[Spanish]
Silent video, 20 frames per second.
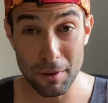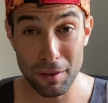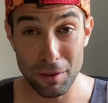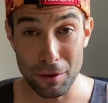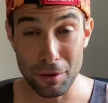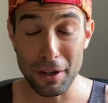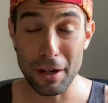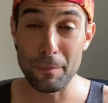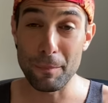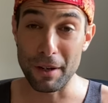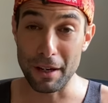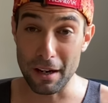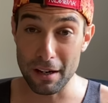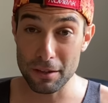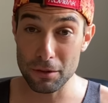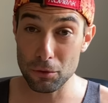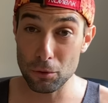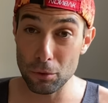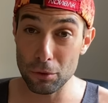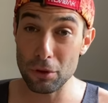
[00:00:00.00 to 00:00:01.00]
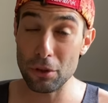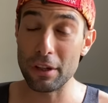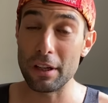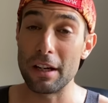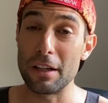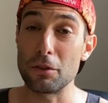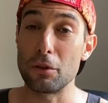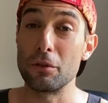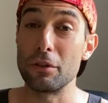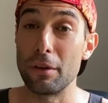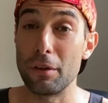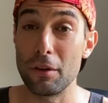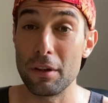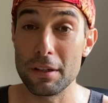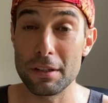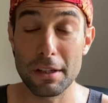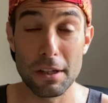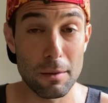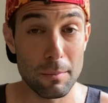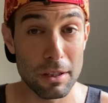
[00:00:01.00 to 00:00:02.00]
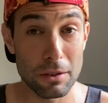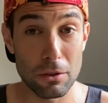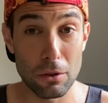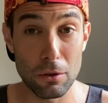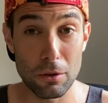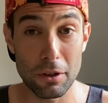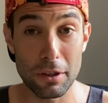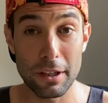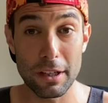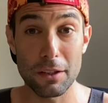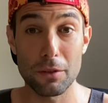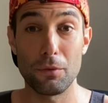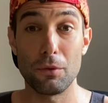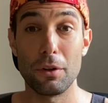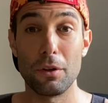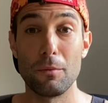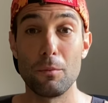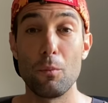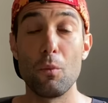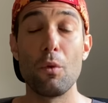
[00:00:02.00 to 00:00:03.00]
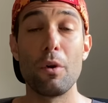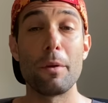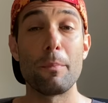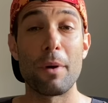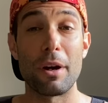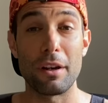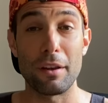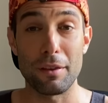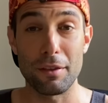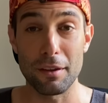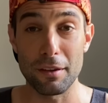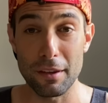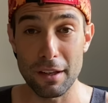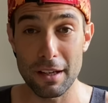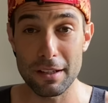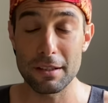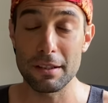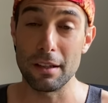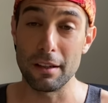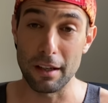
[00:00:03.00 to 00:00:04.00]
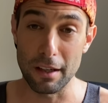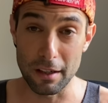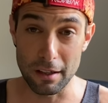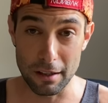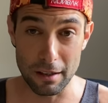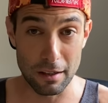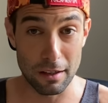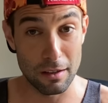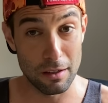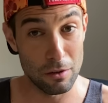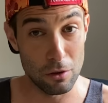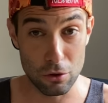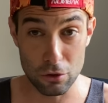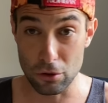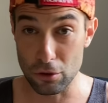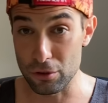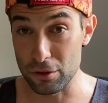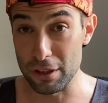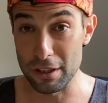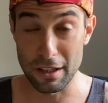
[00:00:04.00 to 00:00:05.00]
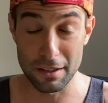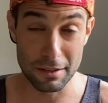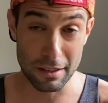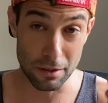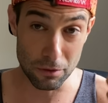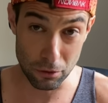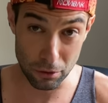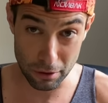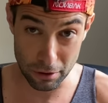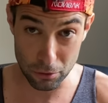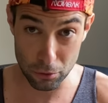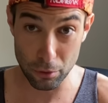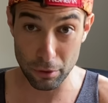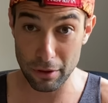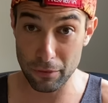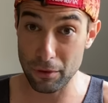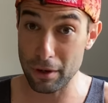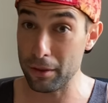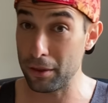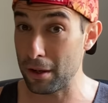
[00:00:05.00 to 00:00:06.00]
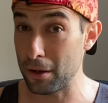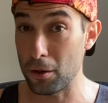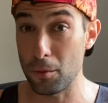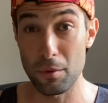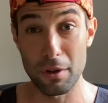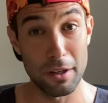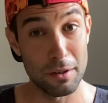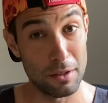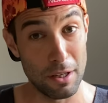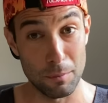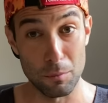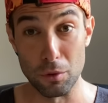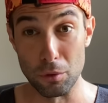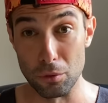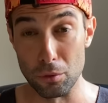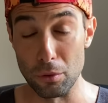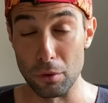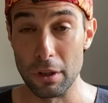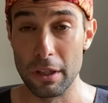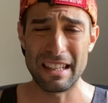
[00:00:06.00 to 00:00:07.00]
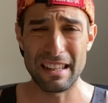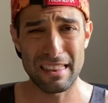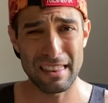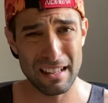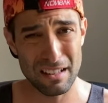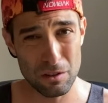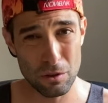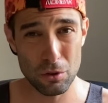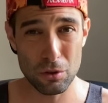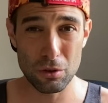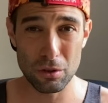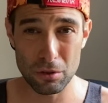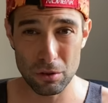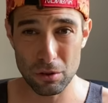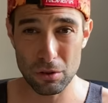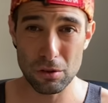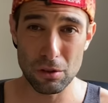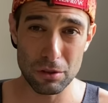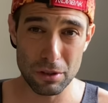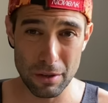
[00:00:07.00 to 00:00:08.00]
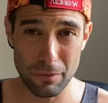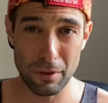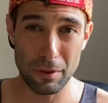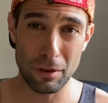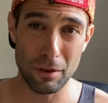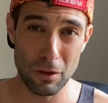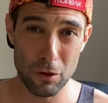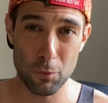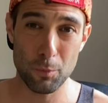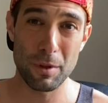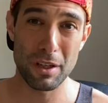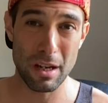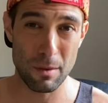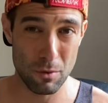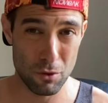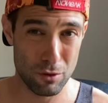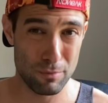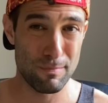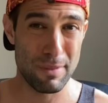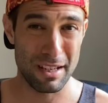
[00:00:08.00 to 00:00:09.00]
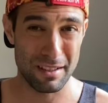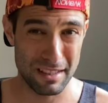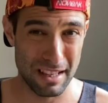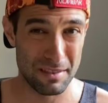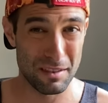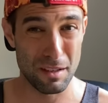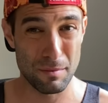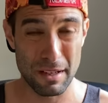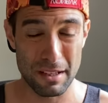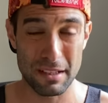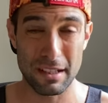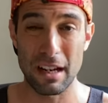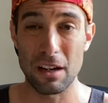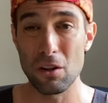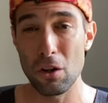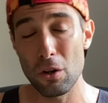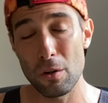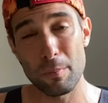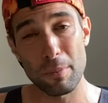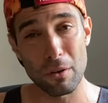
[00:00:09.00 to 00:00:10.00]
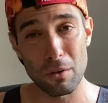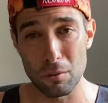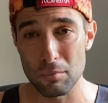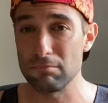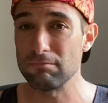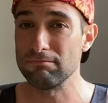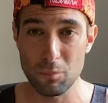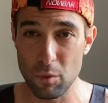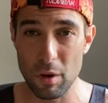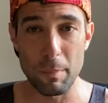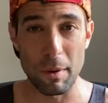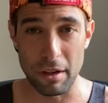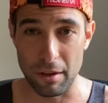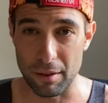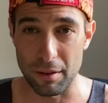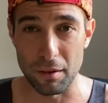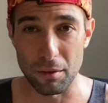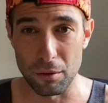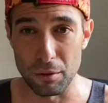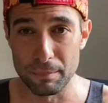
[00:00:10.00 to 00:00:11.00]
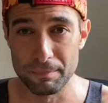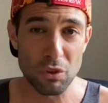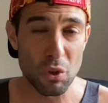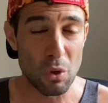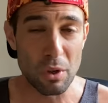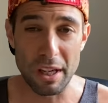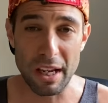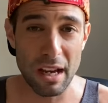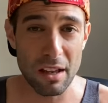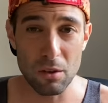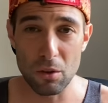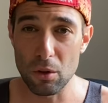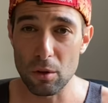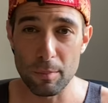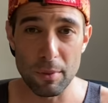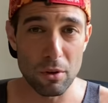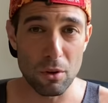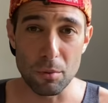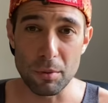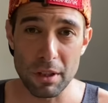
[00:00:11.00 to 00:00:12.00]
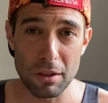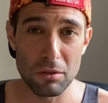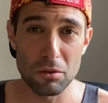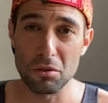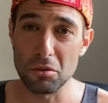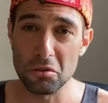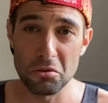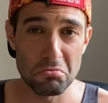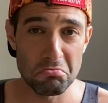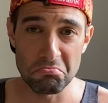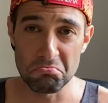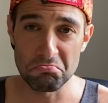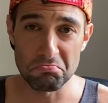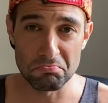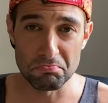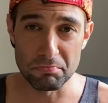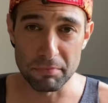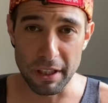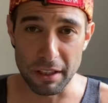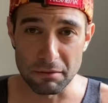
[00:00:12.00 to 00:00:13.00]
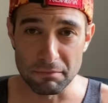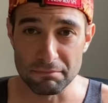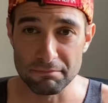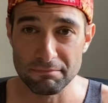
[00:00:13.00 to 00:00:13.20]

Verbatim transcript: mencionar para el estudio que las condiciones climatológicas fueron muy parecidas eh, en los dos días, tanto en el Tour de Francia como en Etape du Tour. Quizá nosotros los aficionados pillamos bastante más calor, pero muy parecido. Soleado, poco viento, bien.